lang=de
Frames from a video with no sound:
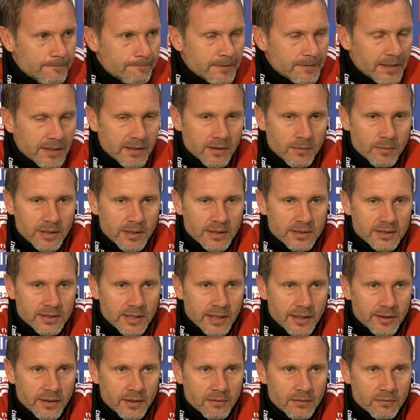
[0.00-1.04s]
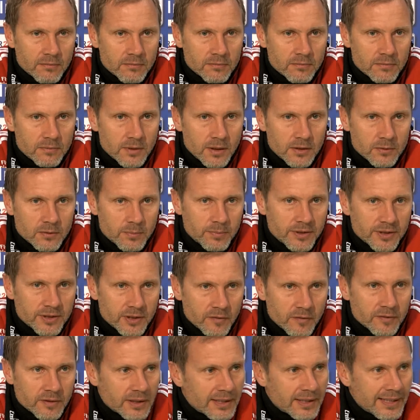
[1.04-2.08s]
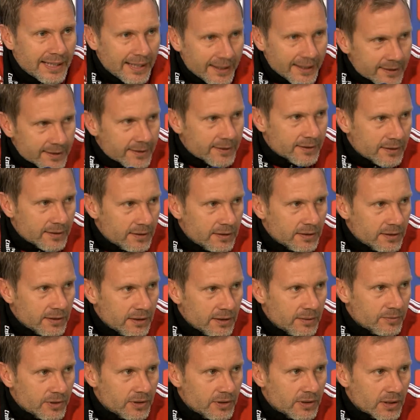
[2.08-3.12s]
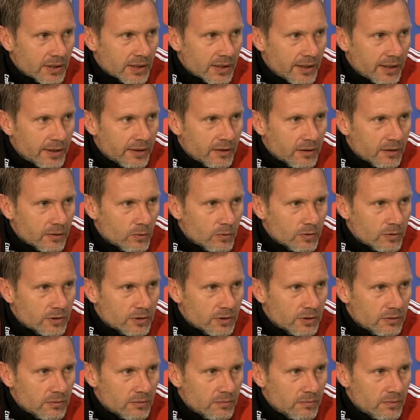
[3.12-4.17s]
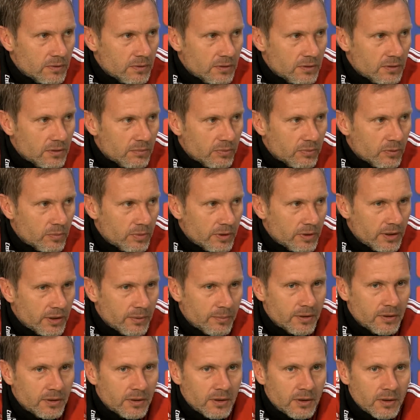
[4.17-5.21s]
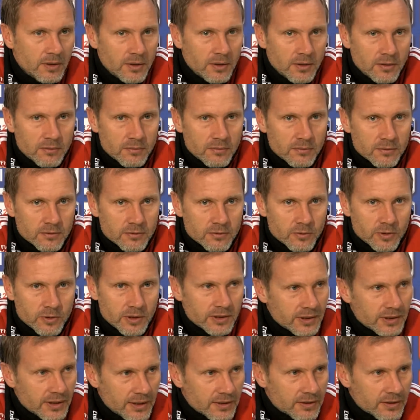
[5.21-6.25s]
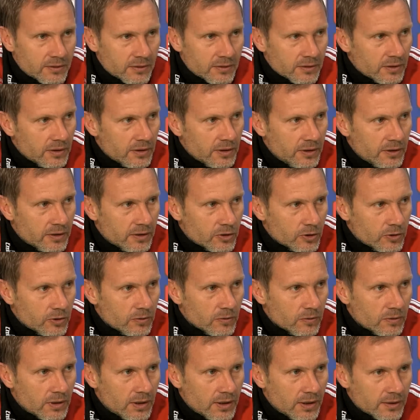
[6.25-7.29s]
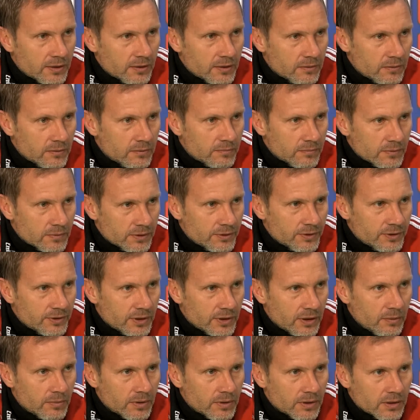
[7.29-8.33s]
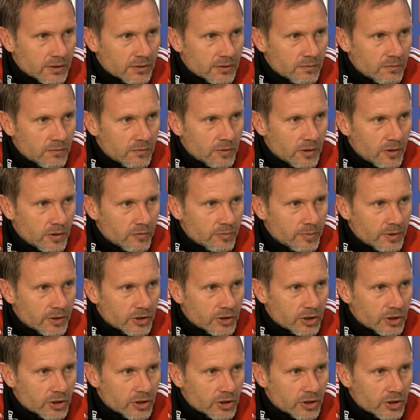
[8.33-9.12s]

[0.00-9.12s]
hat aber jetzt keine, also bis auf einen Cut in dem Sinne keine großen äh, Probleme, so dass er jetzt eine Gehirnerschütterung hat. Das ist ja immer das, worauf man